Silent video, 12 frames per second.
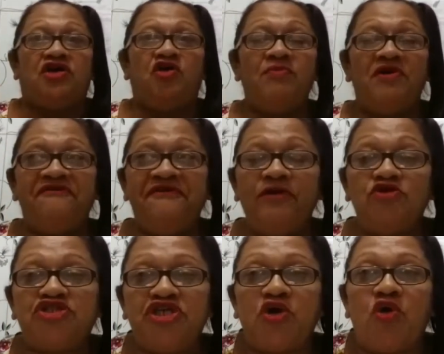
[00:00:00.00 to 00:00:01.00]
Que o meu
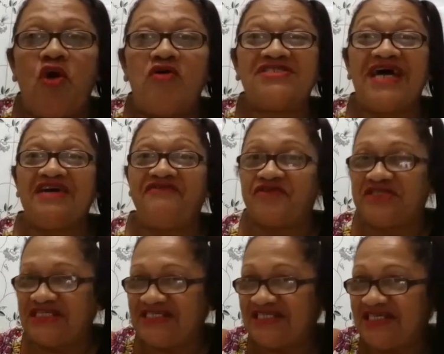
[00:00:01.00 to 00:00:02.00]
filho chegou, sabe o que
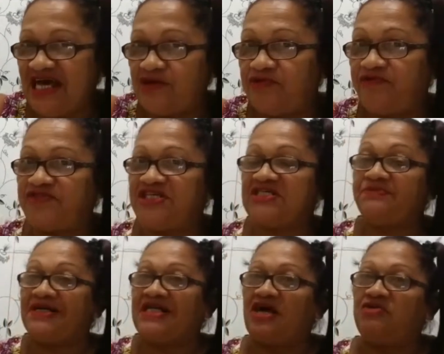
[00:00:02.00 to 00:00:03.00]
vocês fizeram? Vocês
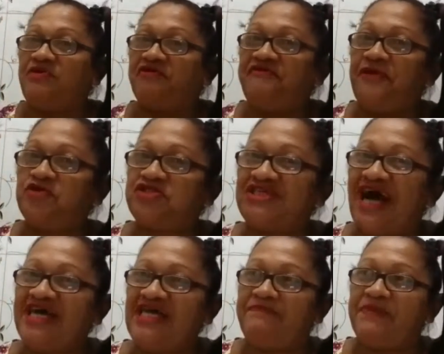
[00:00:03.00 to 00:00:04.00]
mandaram o meu filho
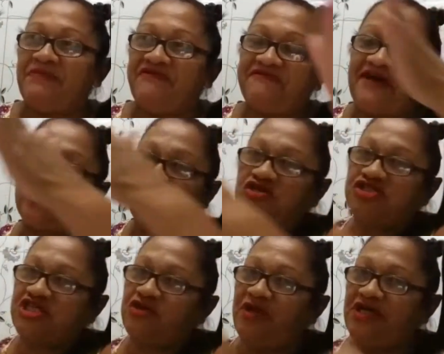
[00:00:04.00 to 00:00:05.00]
sair para me ficar
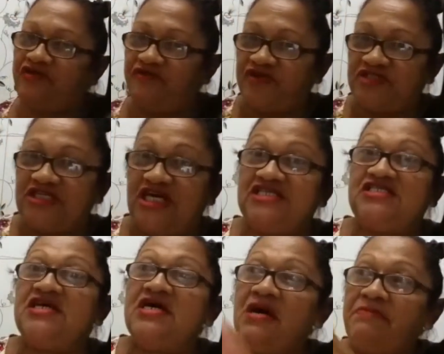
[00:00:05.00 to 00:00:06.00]
sozinho aí com
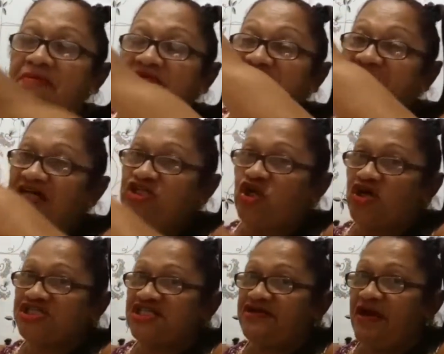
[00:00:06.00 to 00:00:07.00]
vocês, para me ficar
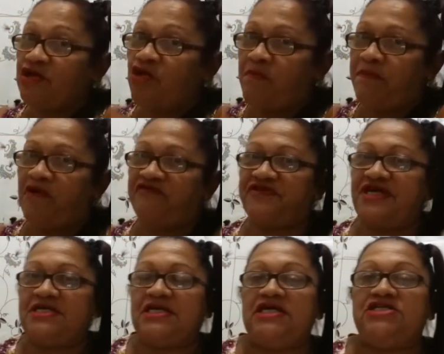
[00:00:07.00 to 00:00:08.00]
sozinho aí com o povo da
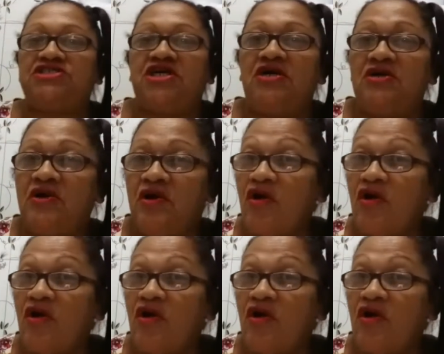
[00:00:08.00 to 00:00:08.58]
igreja.